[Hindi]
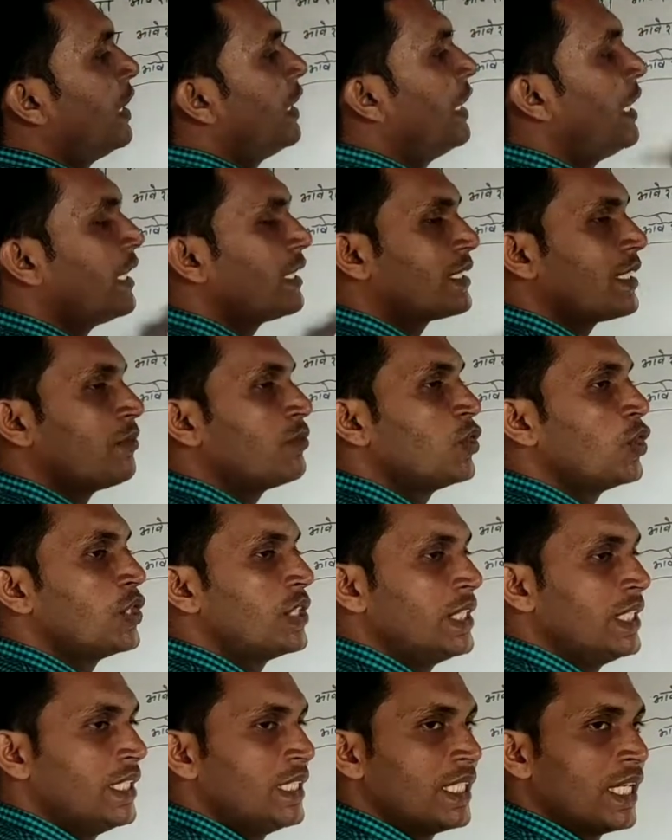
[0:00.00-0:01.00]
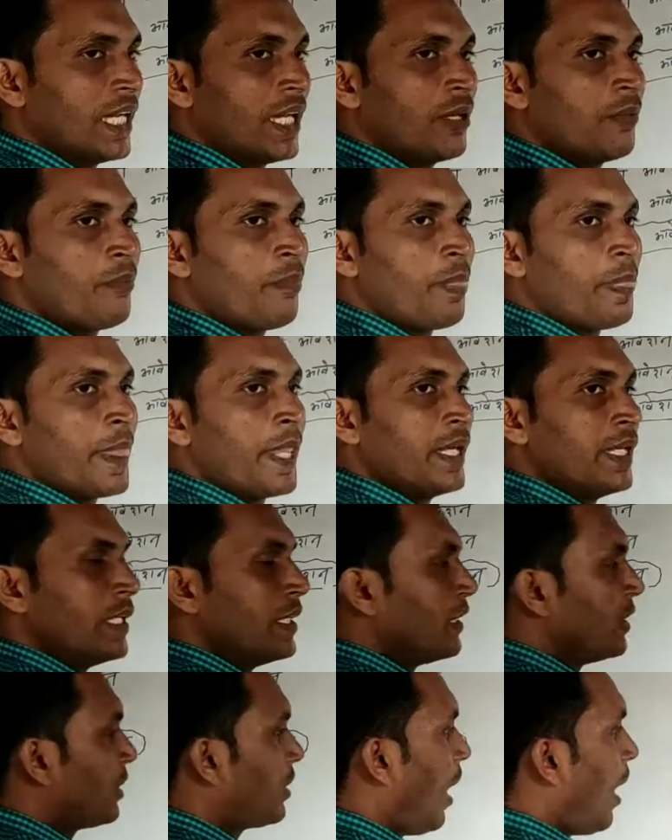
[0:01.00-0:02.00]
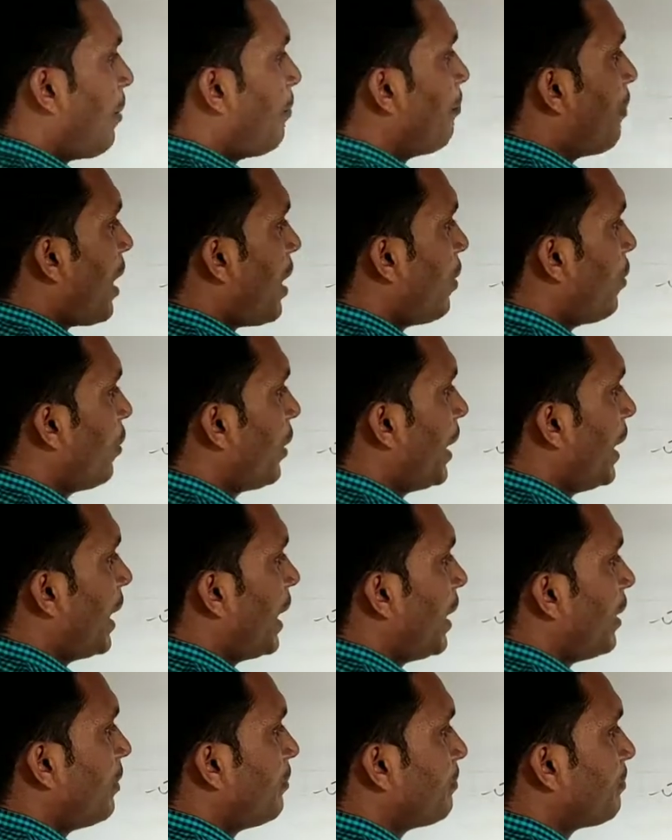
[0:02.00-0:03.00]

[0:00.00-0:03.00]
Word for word: ये सब जो चीज है तांबा हो गया